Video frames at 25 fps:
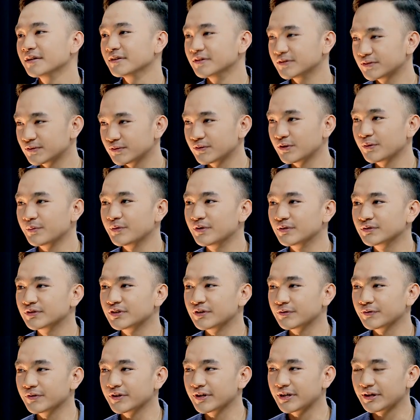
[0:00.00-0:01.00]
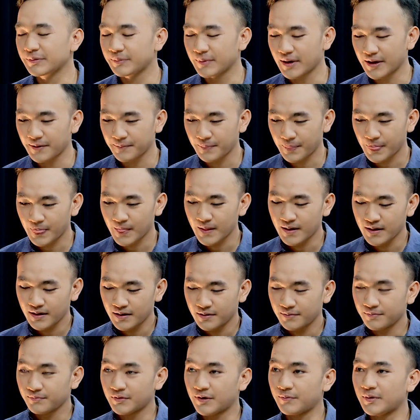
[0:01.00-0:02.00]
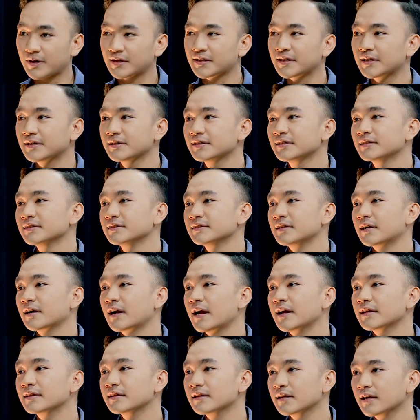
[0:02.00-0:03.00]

di studio Binus TV ini. Ya, sama-sama. Pak Marta, terkait